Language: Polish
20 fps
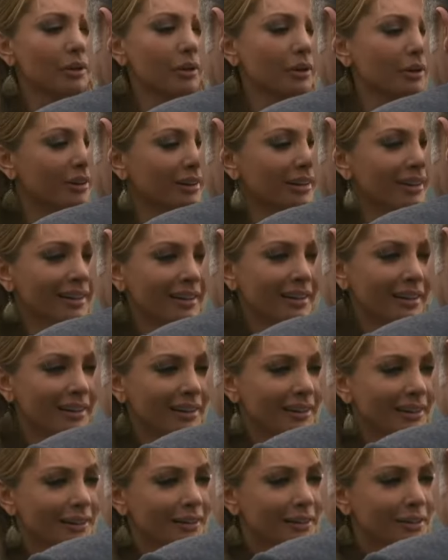I
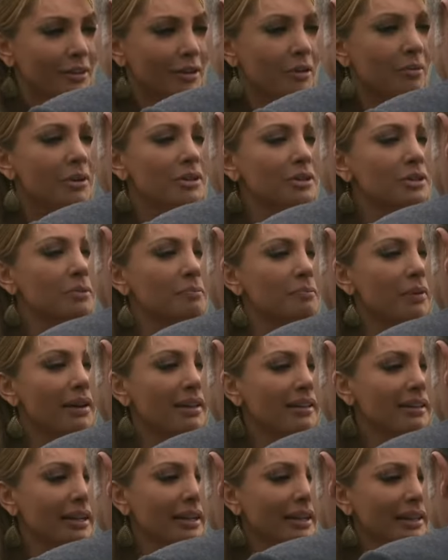piękne, jakiego
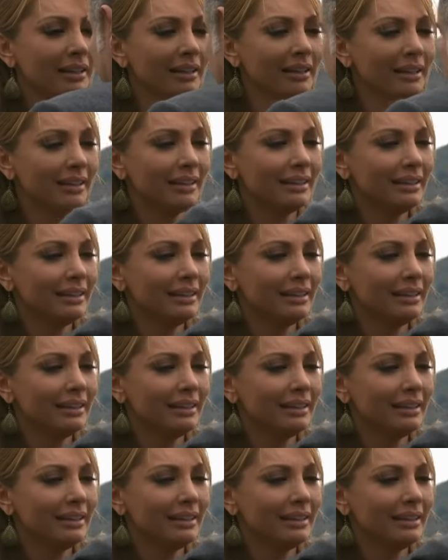tata.